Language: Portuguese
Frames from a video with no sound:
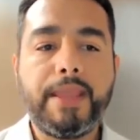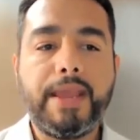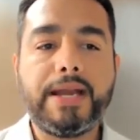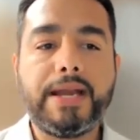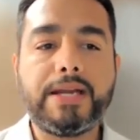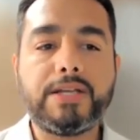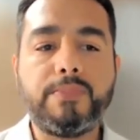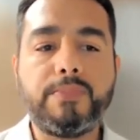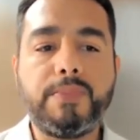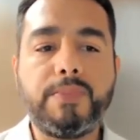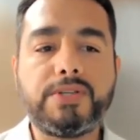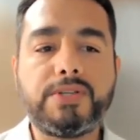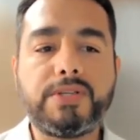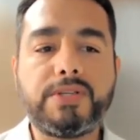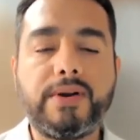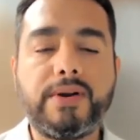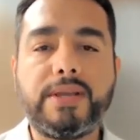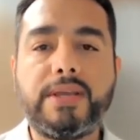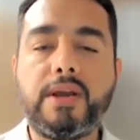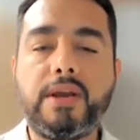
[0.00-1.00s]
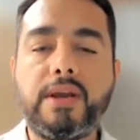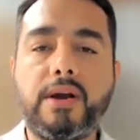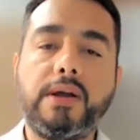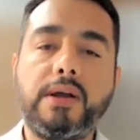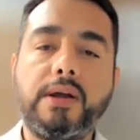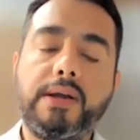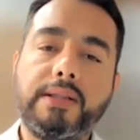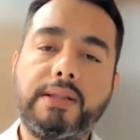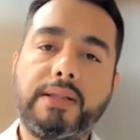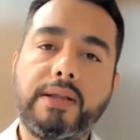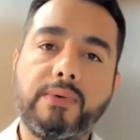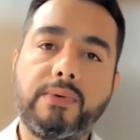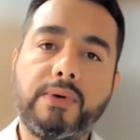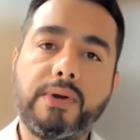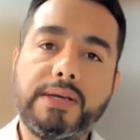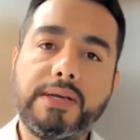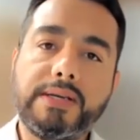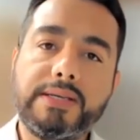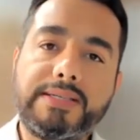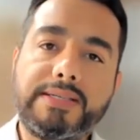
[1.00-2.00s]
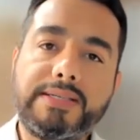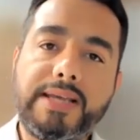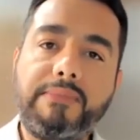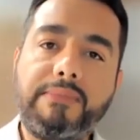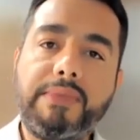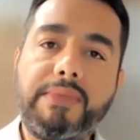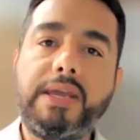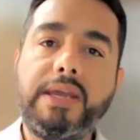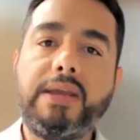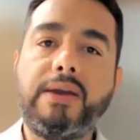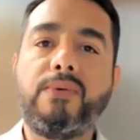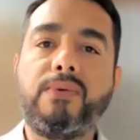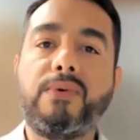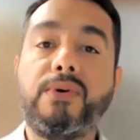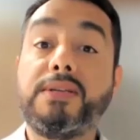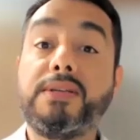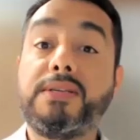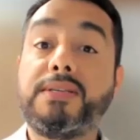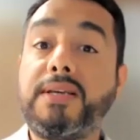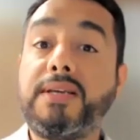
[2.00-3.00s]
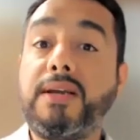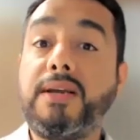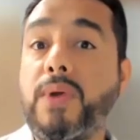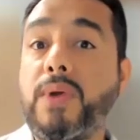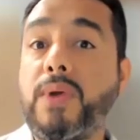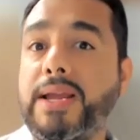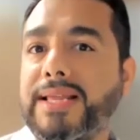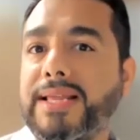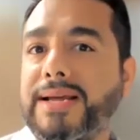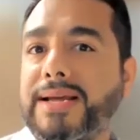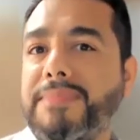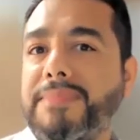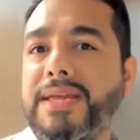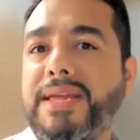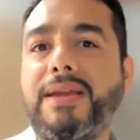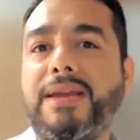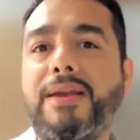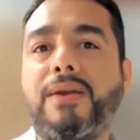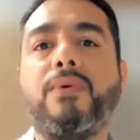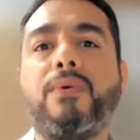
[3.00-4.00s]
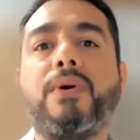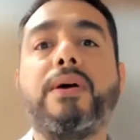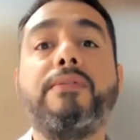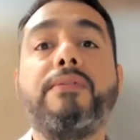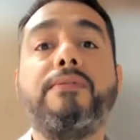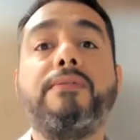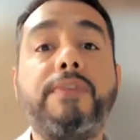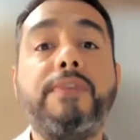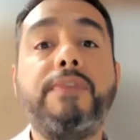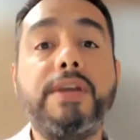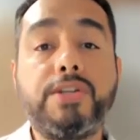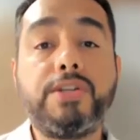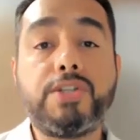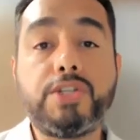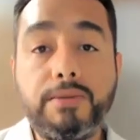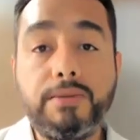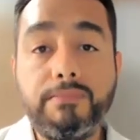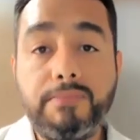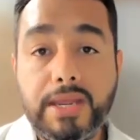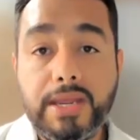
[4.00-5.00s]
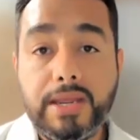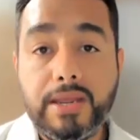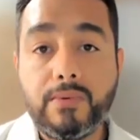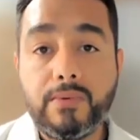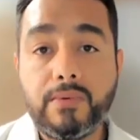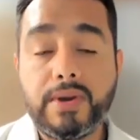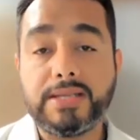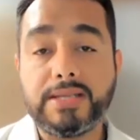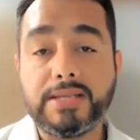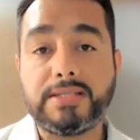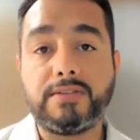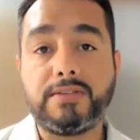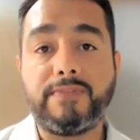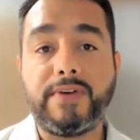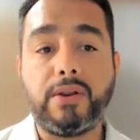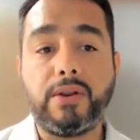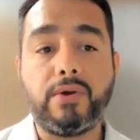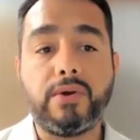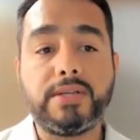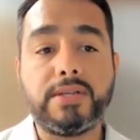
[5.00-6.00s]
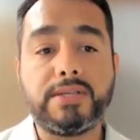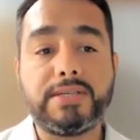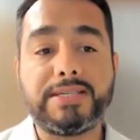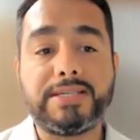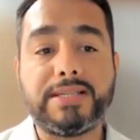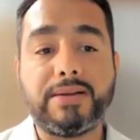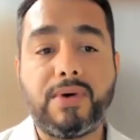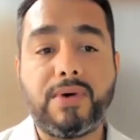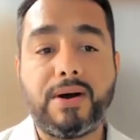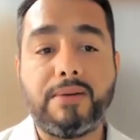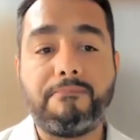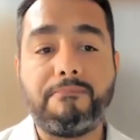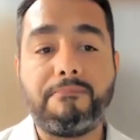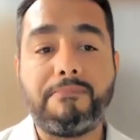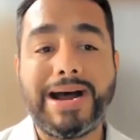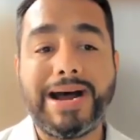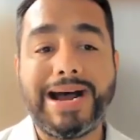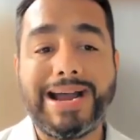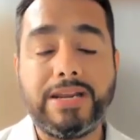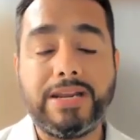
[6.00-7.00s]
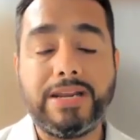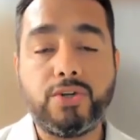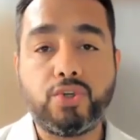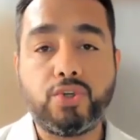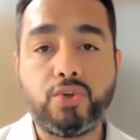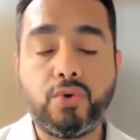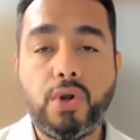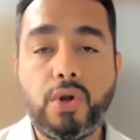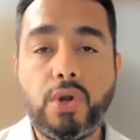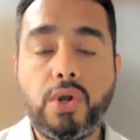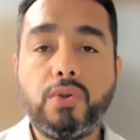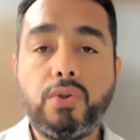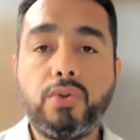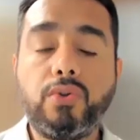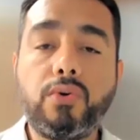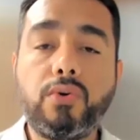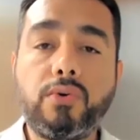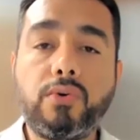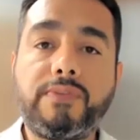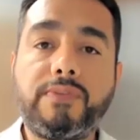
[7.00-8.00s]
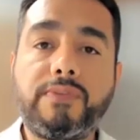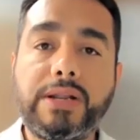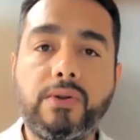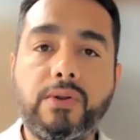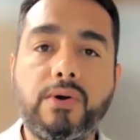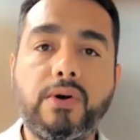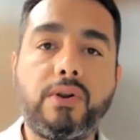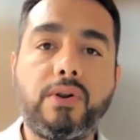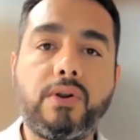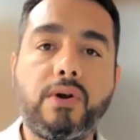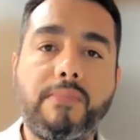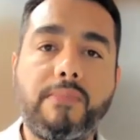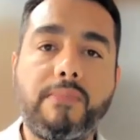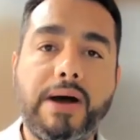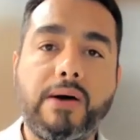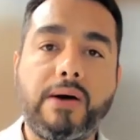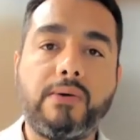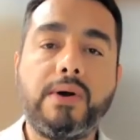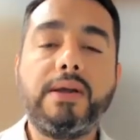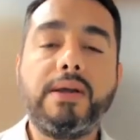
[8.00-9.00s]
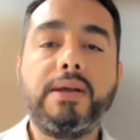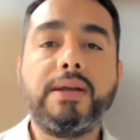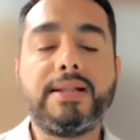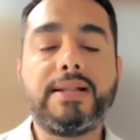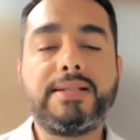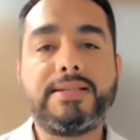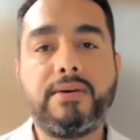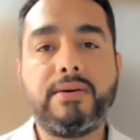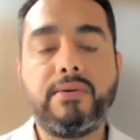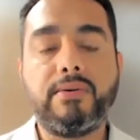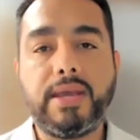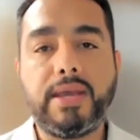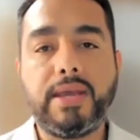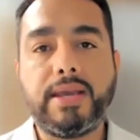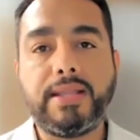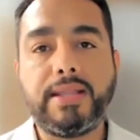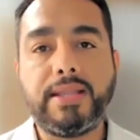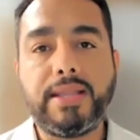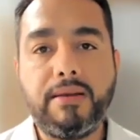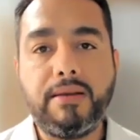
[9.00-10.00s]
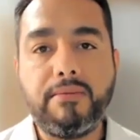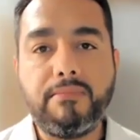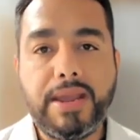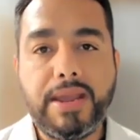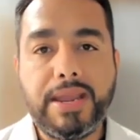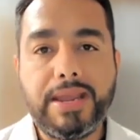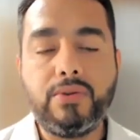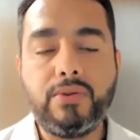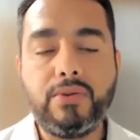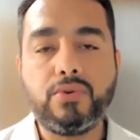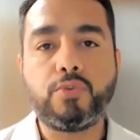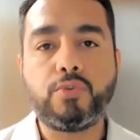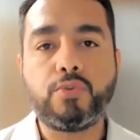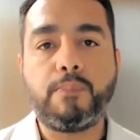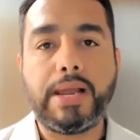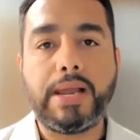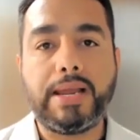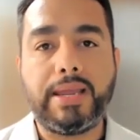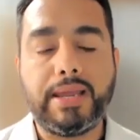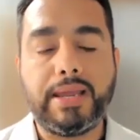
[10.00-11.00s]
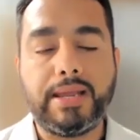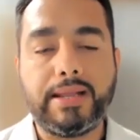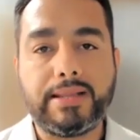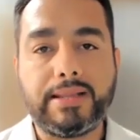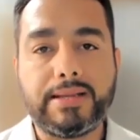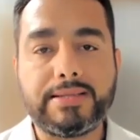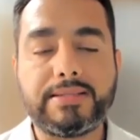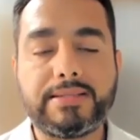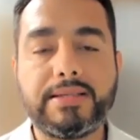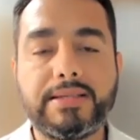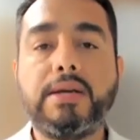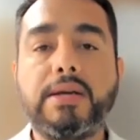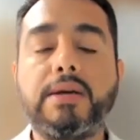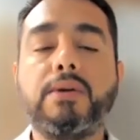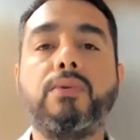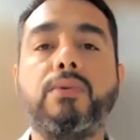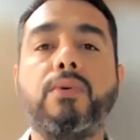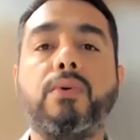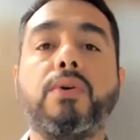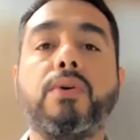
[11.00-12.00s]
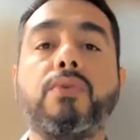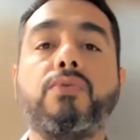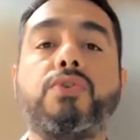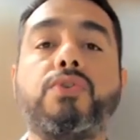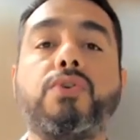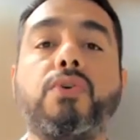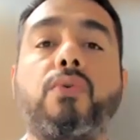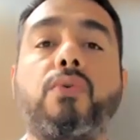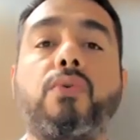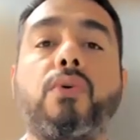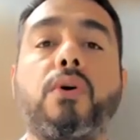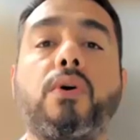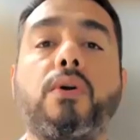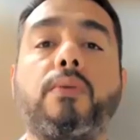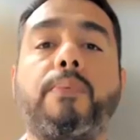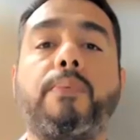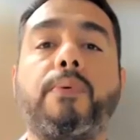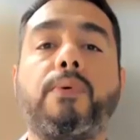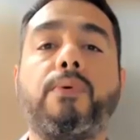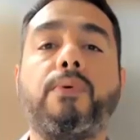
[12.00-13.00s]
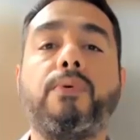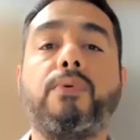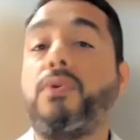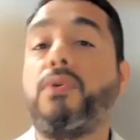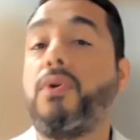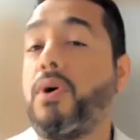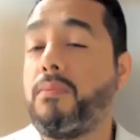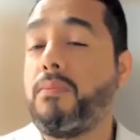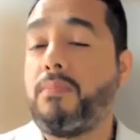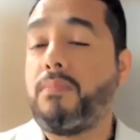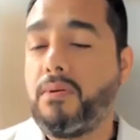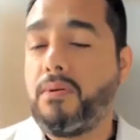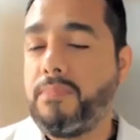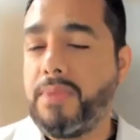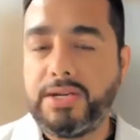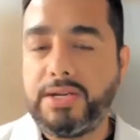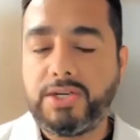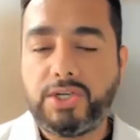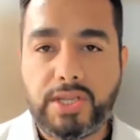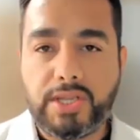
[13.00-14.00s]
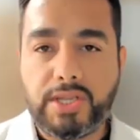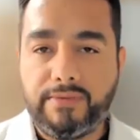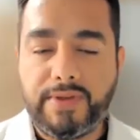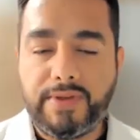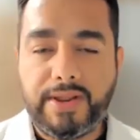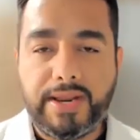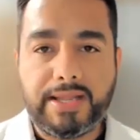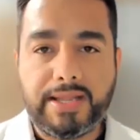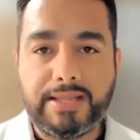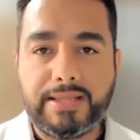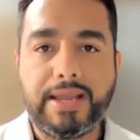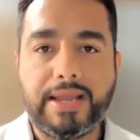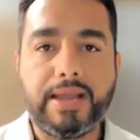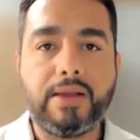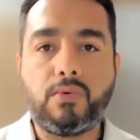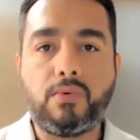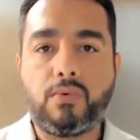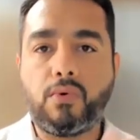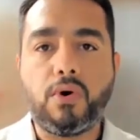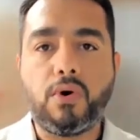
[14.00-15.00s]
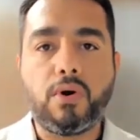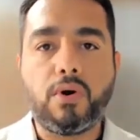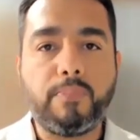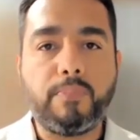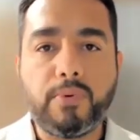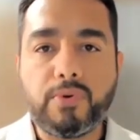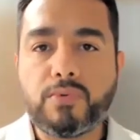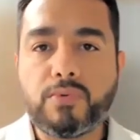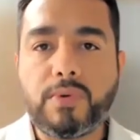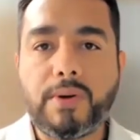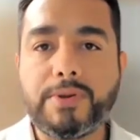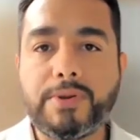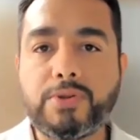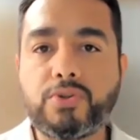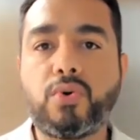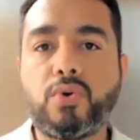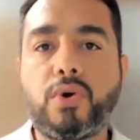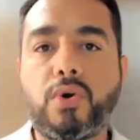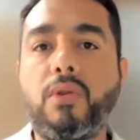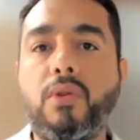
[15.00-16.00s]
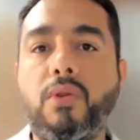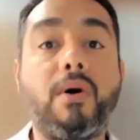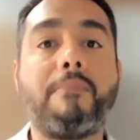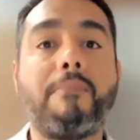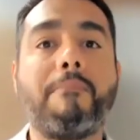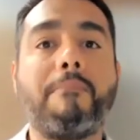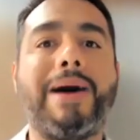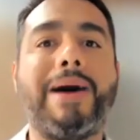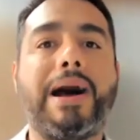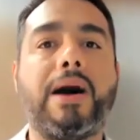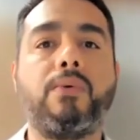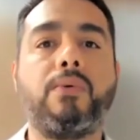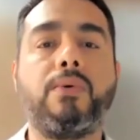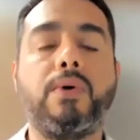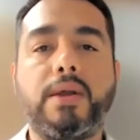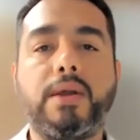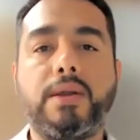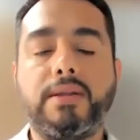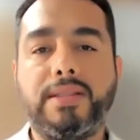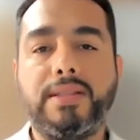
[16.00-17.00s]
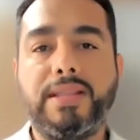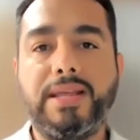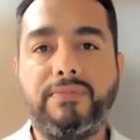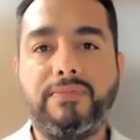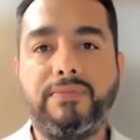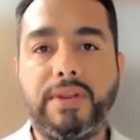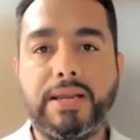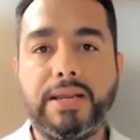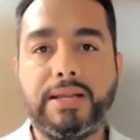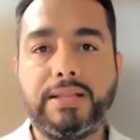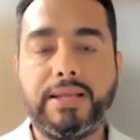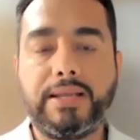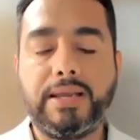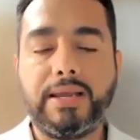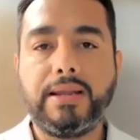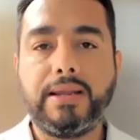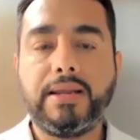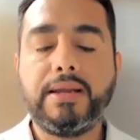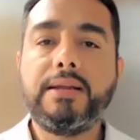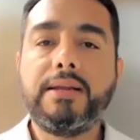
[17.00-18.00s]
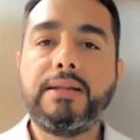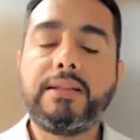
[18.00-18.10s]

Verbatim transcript: É a diminuição aqui, ó. Então, 100 mil, 50 mil, 20 mil, esses valores estão abaixo do valor normal. Quer dizer o quê? Que tem menos plaquetas do que o seu corpo normalmente deveria ter, o corpo de uma pessoa normal deveria ter.